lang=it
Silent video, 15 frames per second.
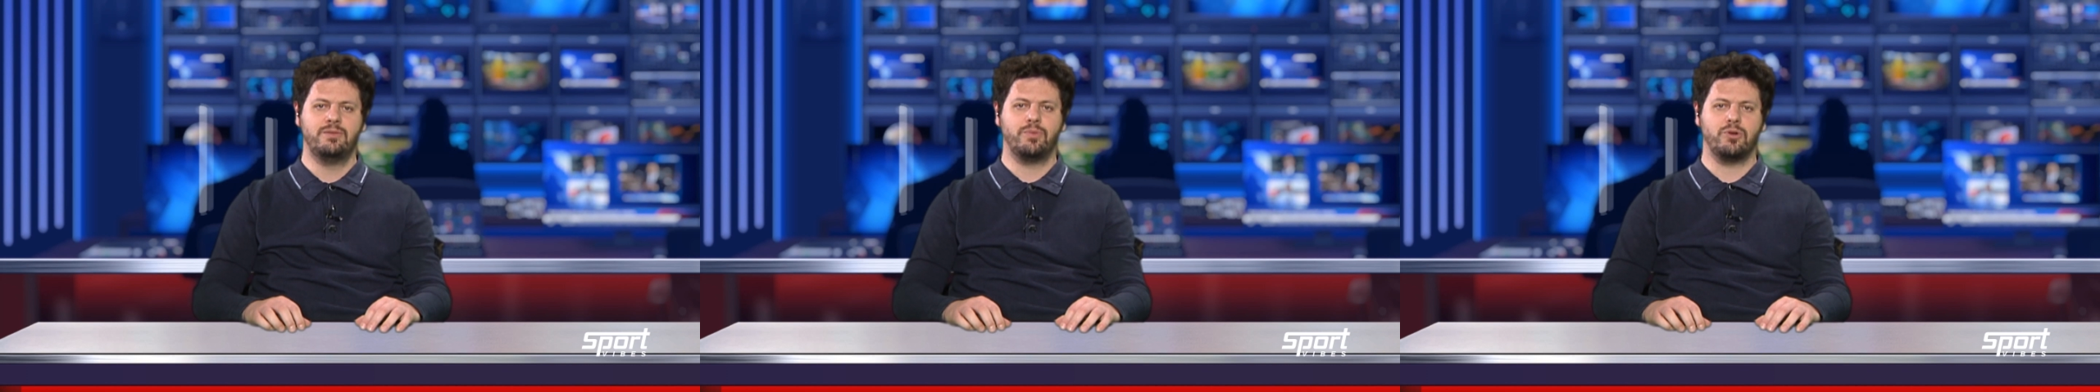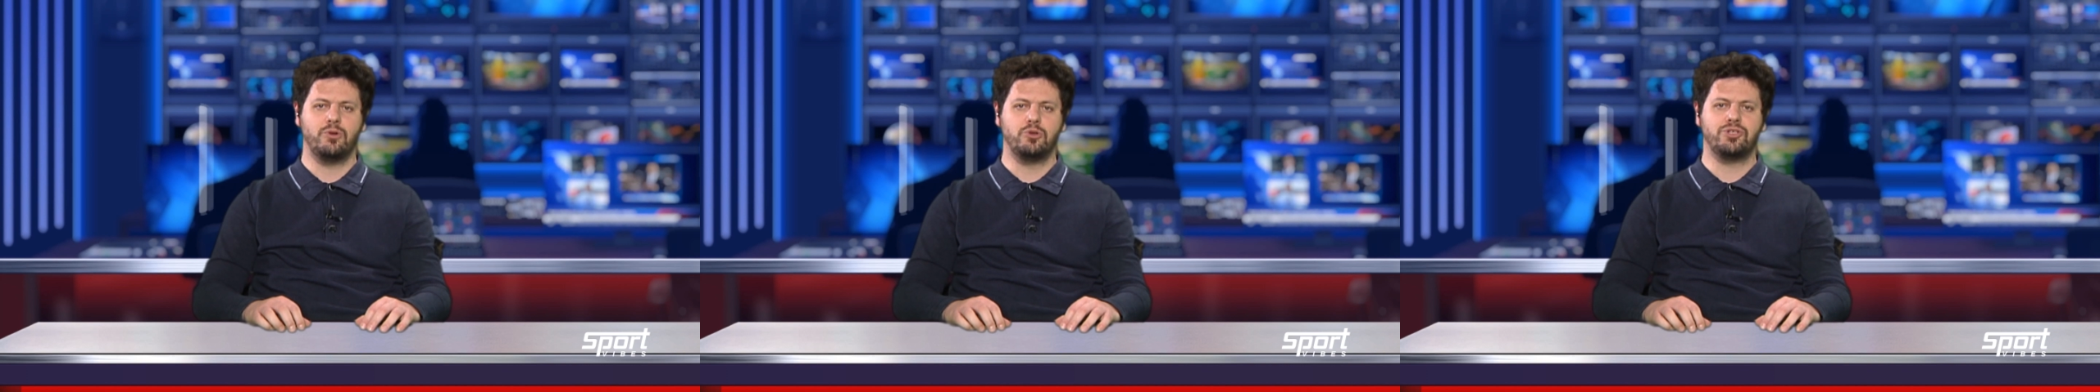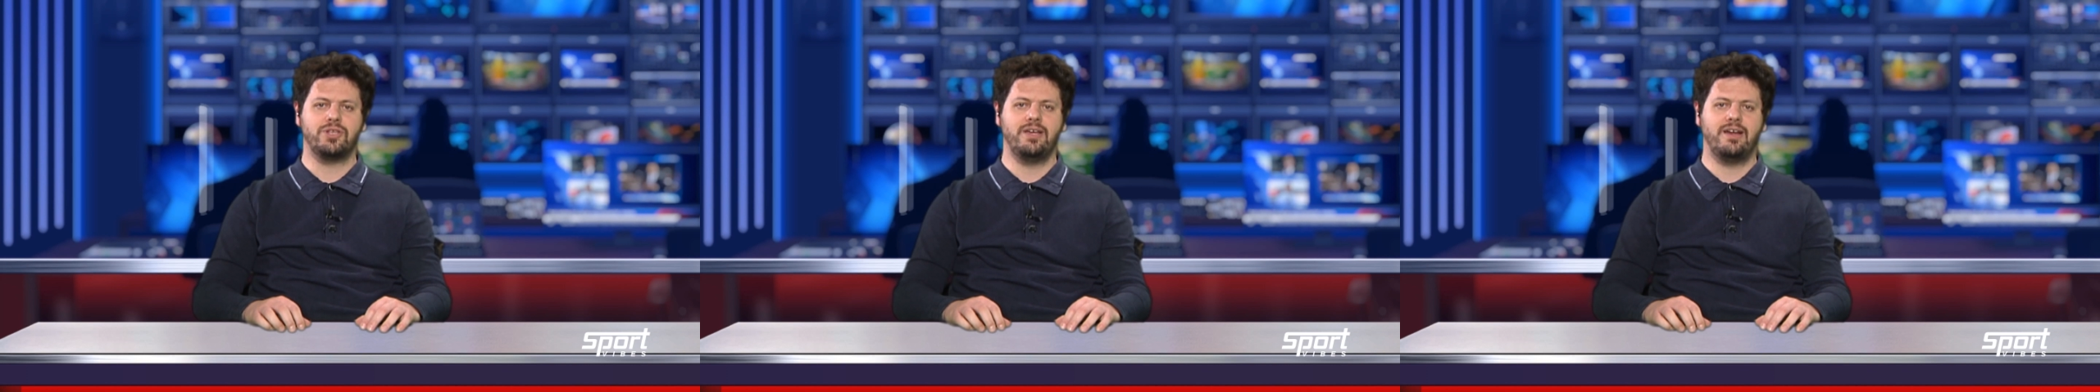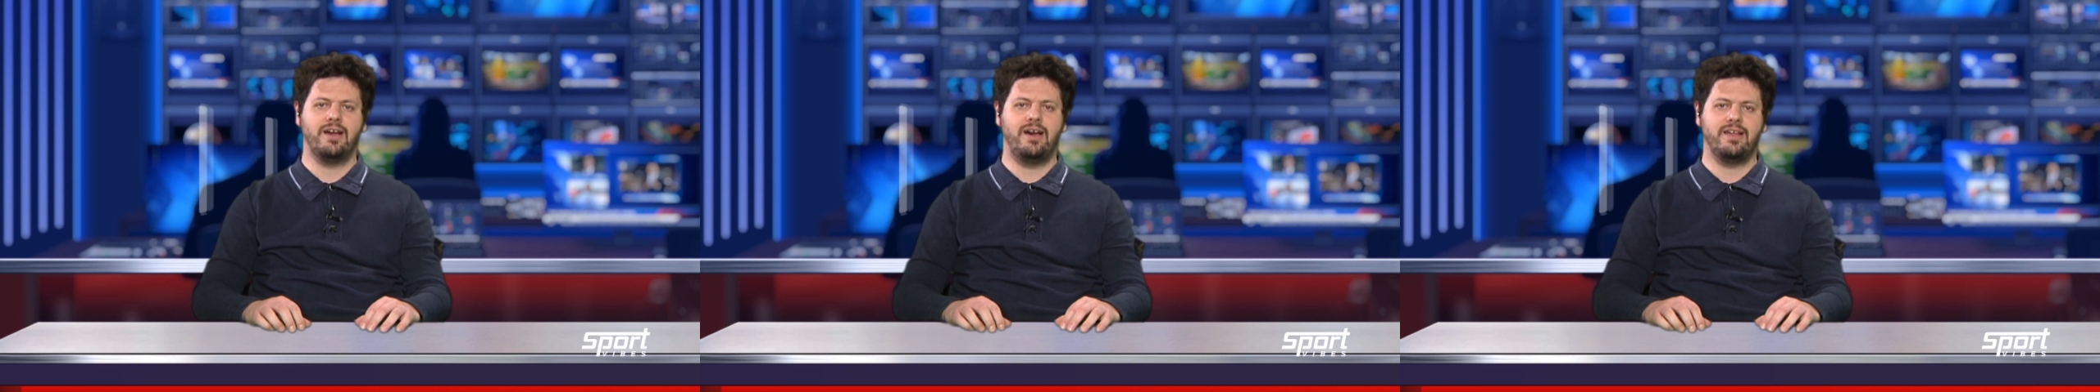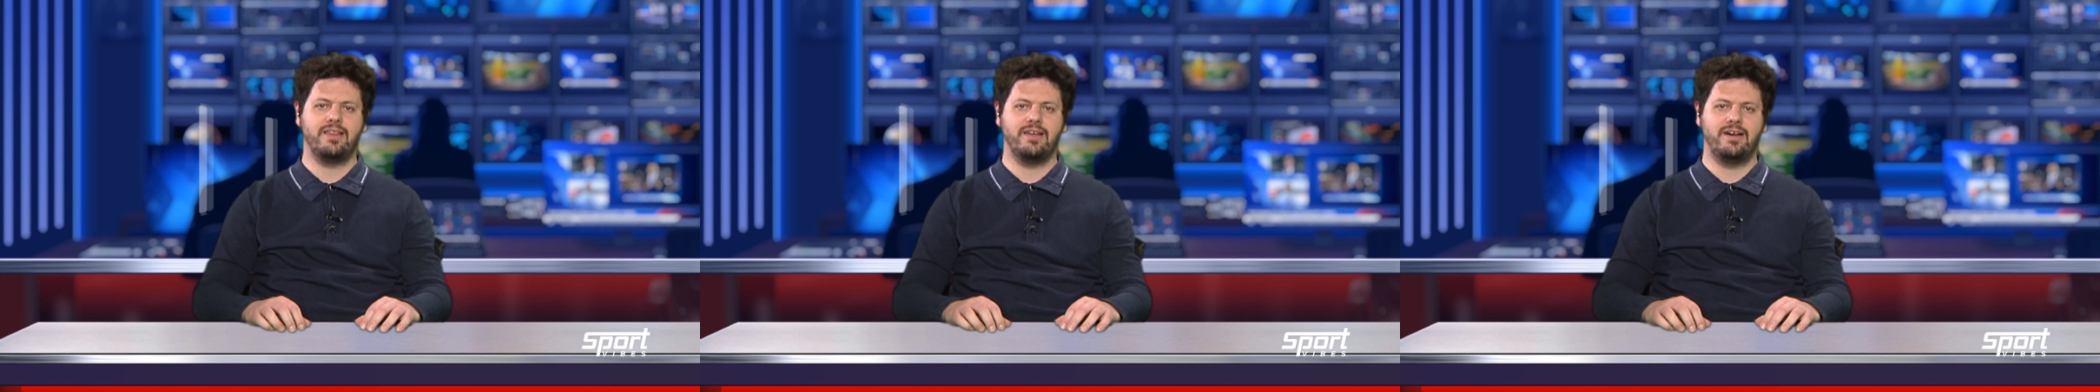
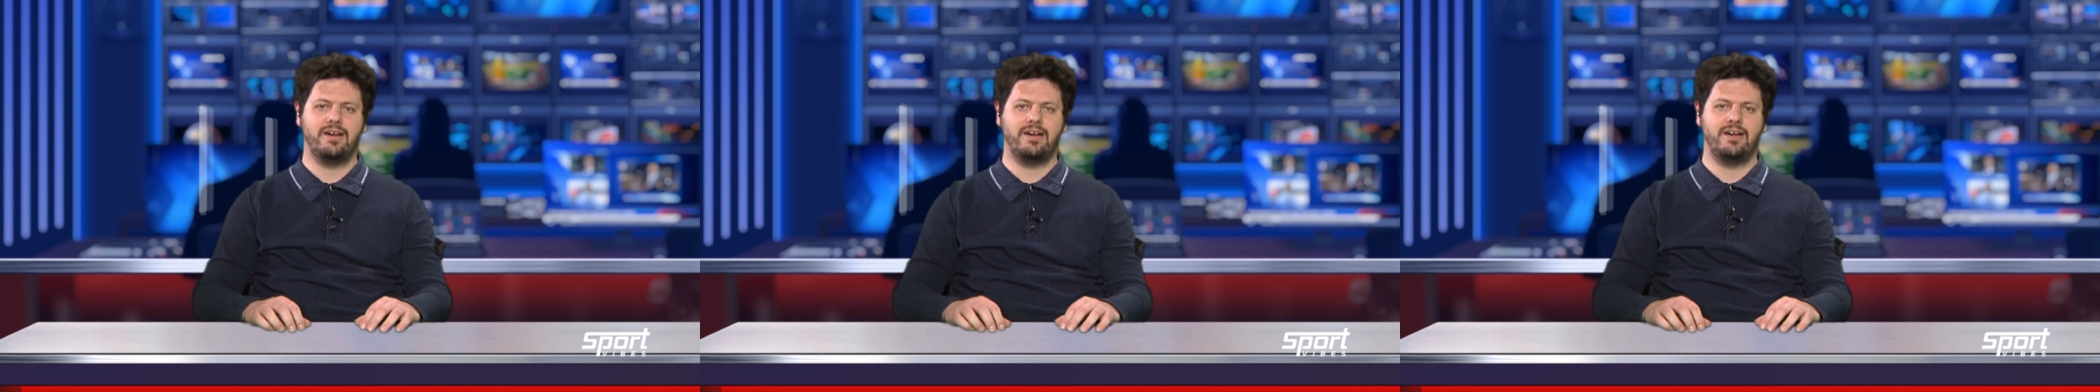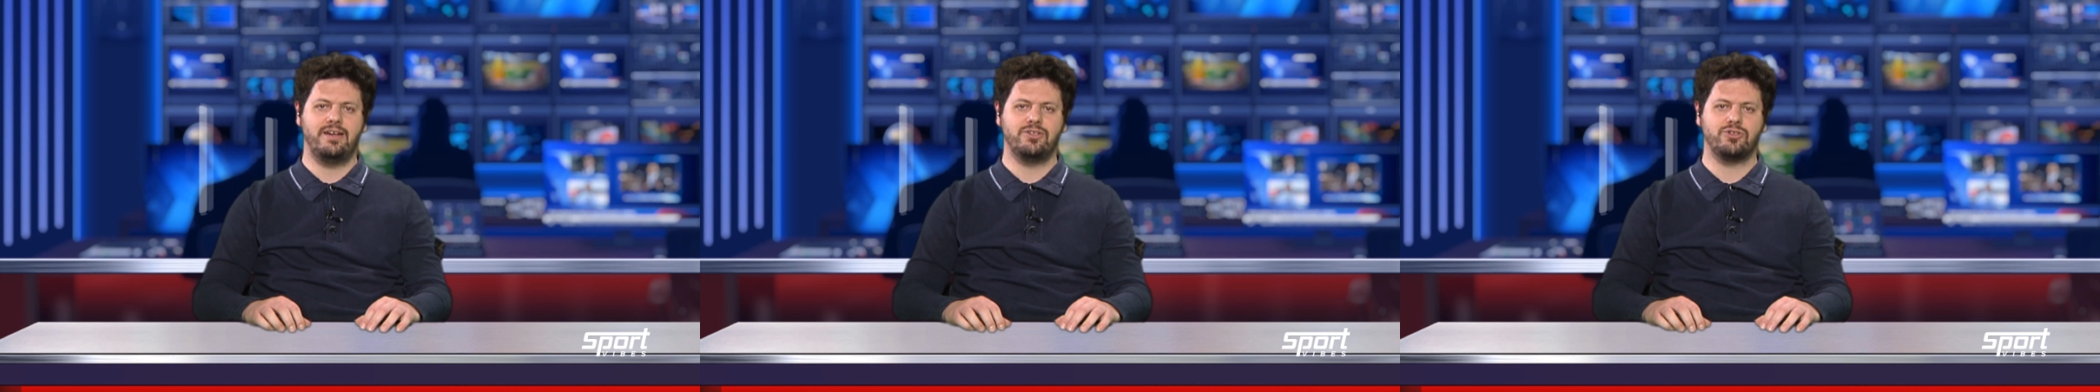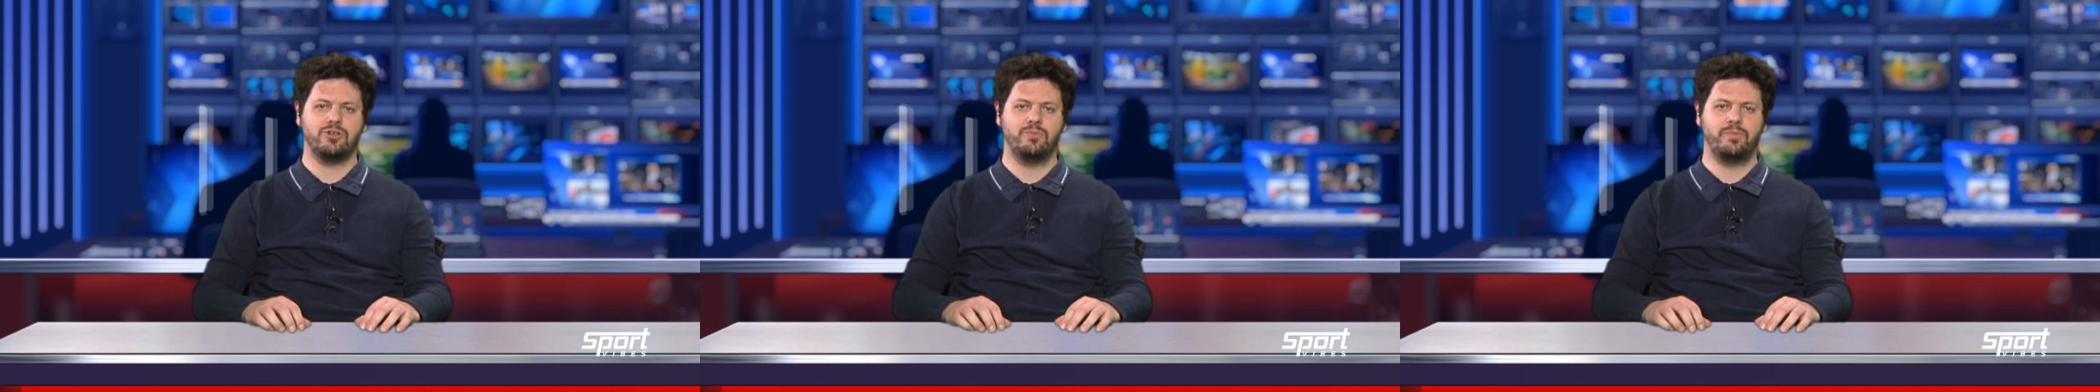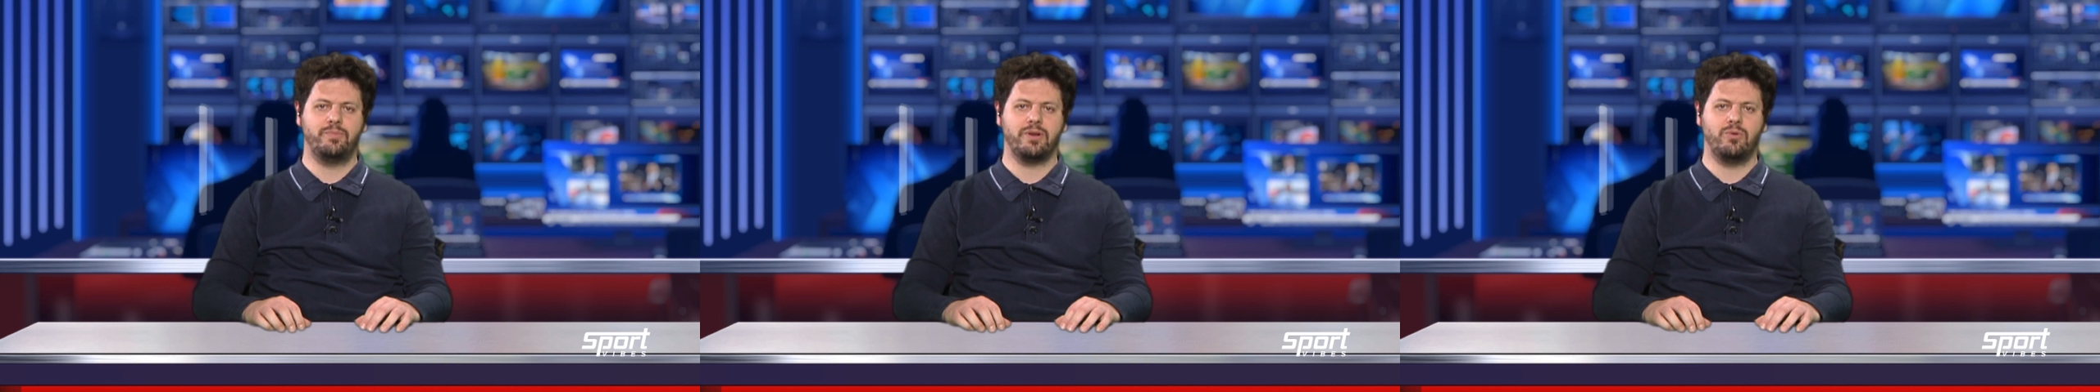pronosticata insomma,